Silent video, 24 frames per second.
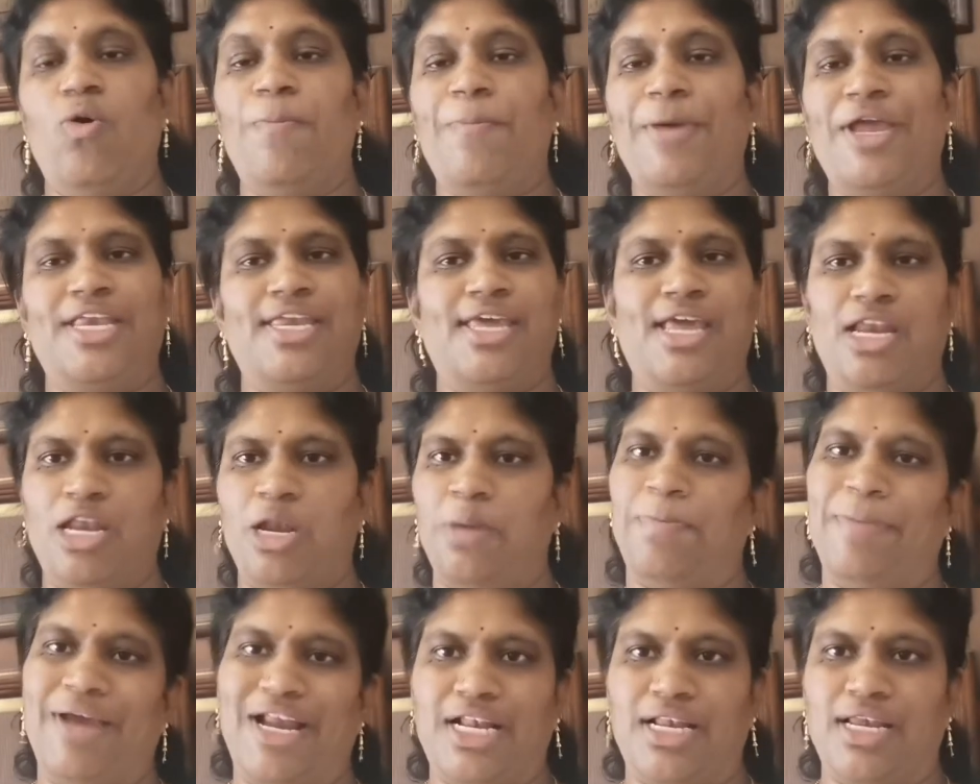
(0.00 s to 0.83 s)
ఒపీనియన్
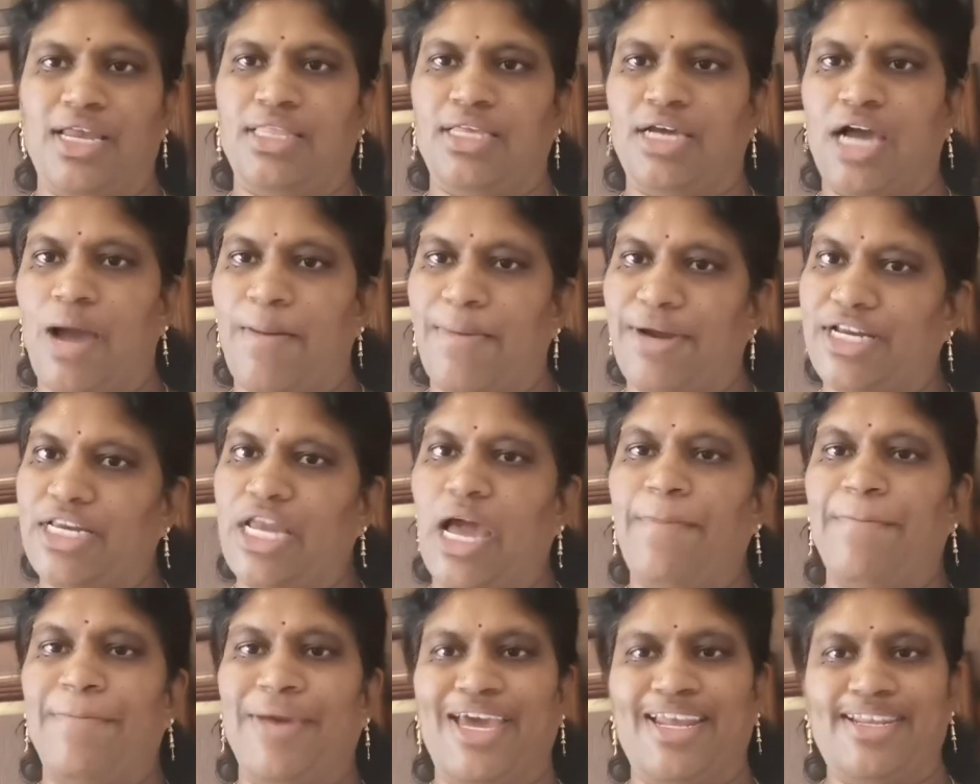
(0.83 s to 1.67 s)
అని పెట్టలేదు కాబట్టి
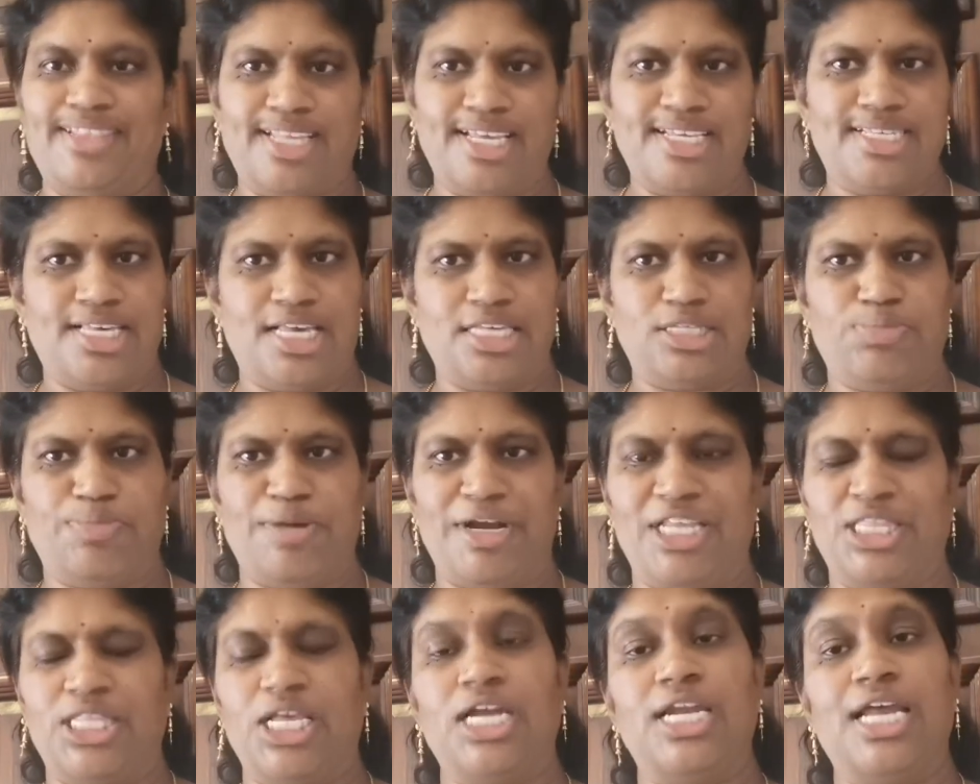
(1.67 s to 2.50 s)
ఆ పేరు తీసేసి
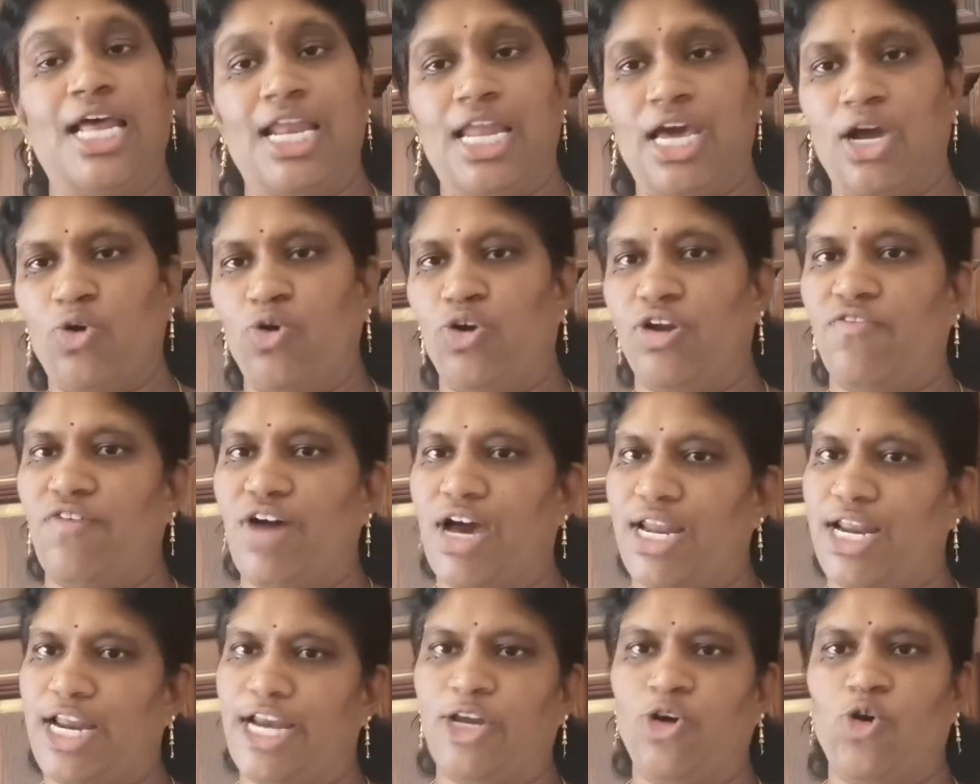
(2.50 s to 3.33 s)
పెడతాను అలా కూడా
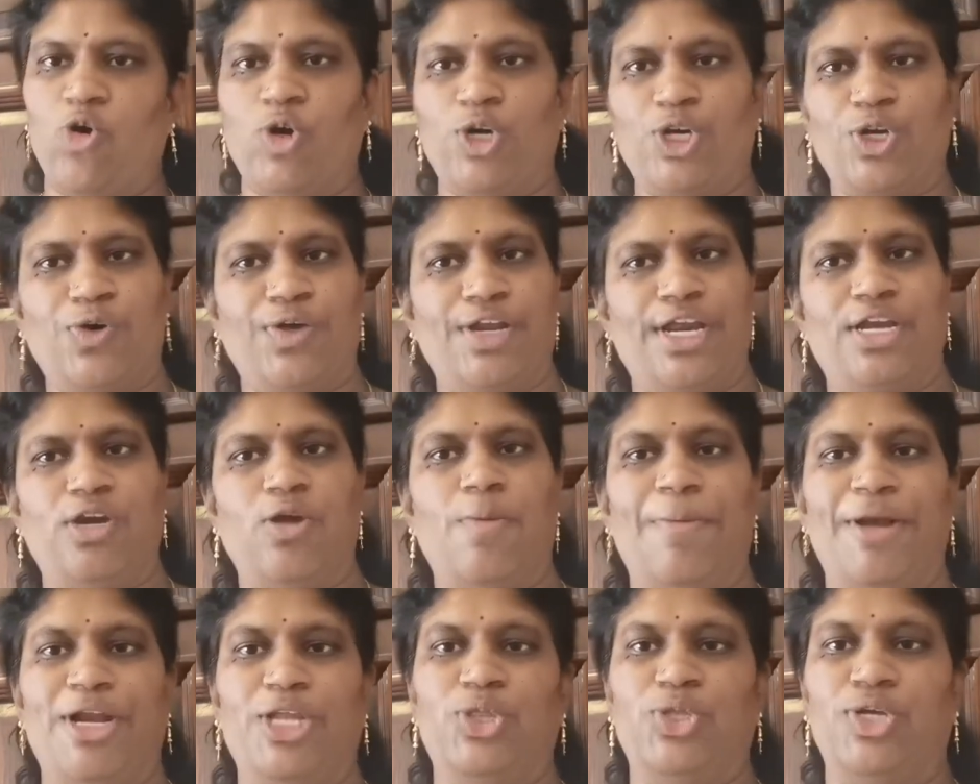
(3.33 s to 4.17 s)
వారానికి ఒకటో
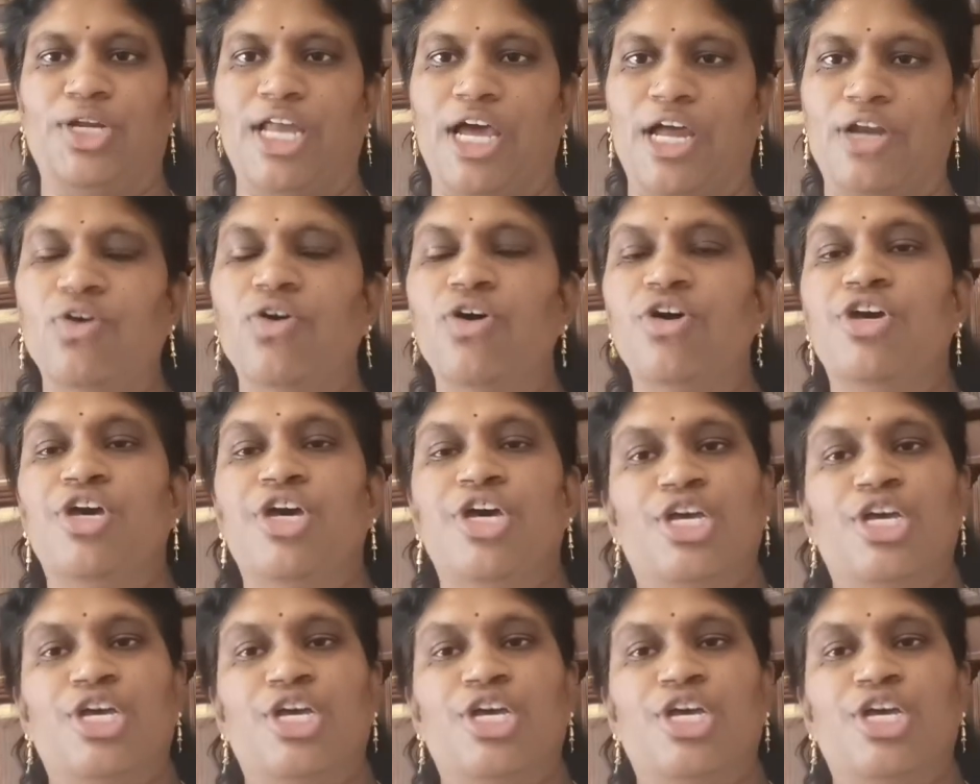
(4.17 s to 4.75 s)
రెండో పెడుతున్నాను